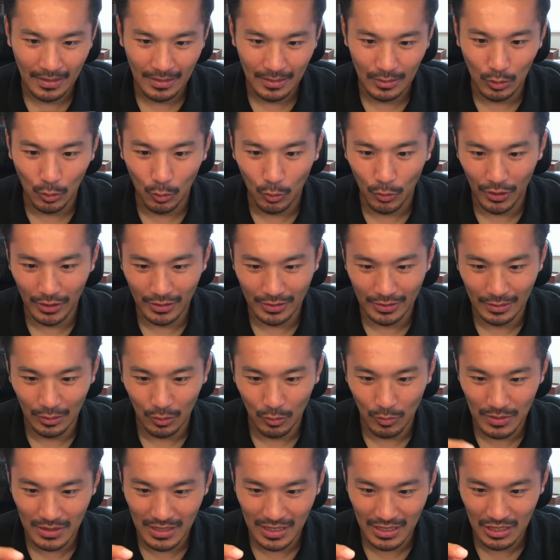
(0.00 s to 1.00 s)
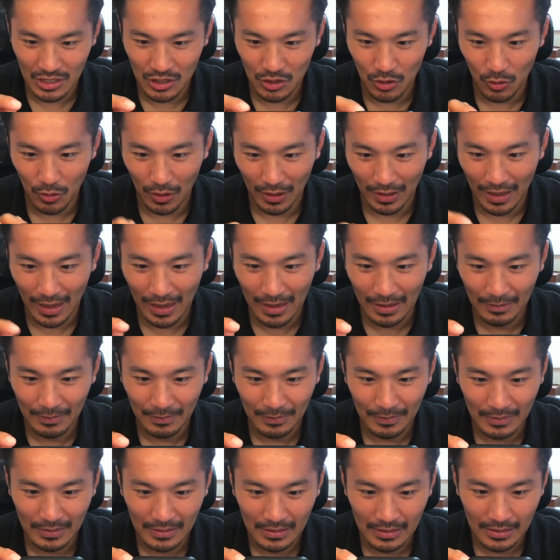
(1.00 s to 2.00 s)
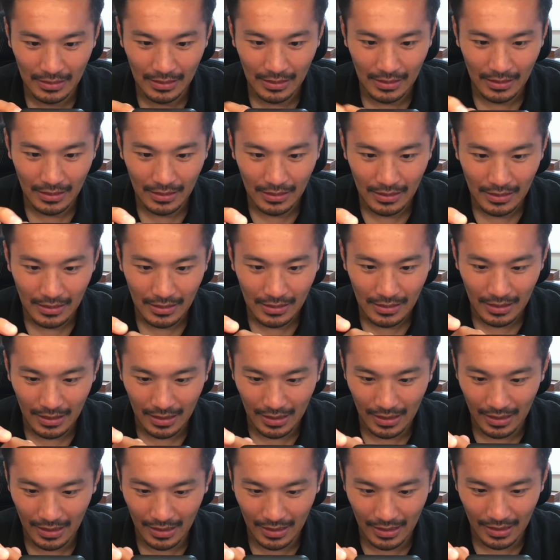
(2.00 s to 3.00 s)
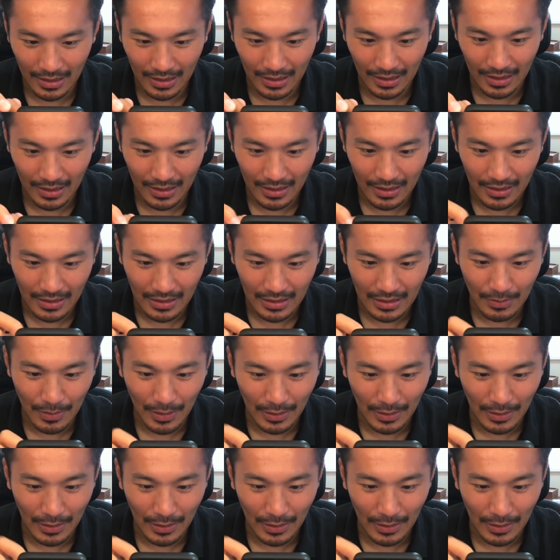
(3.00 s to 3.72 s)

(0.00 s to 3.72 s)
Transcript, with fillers: どうやってお見せしようかな。えー、